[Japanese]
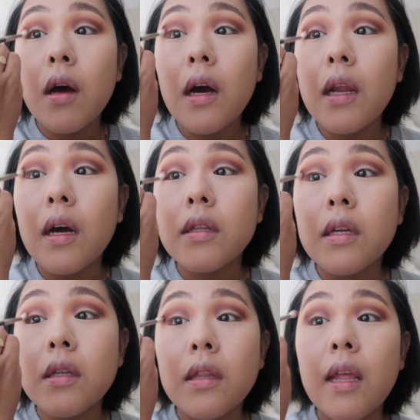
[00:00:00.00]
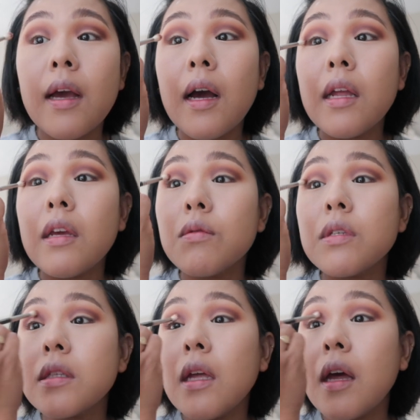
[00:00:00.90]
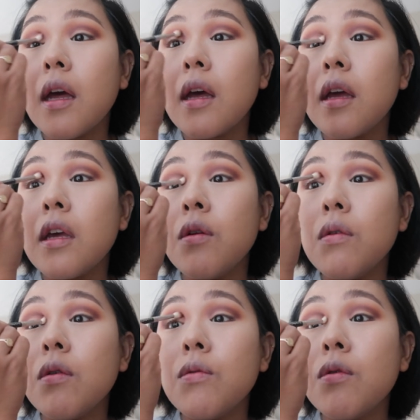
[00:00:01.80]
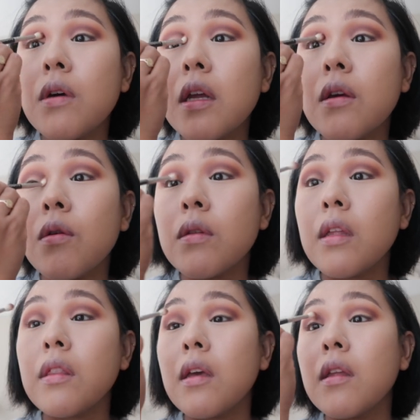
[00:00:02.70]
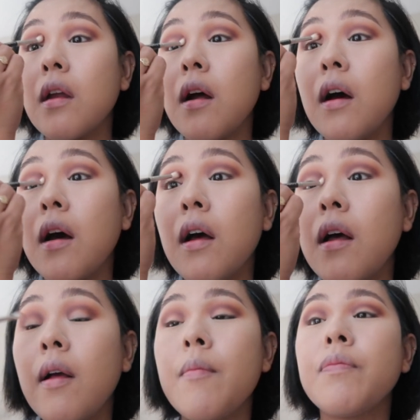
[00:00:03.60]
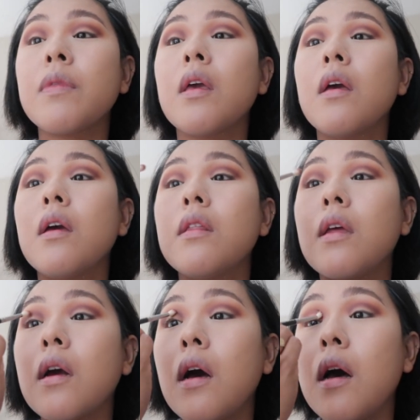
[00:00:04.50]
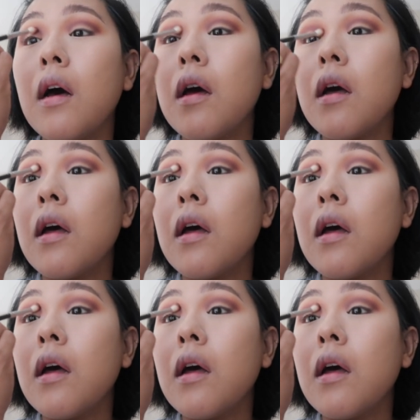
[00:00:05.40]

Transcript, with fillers: 彼がだんだん寝返りをしていろいろ動けるようになってきたら、なんか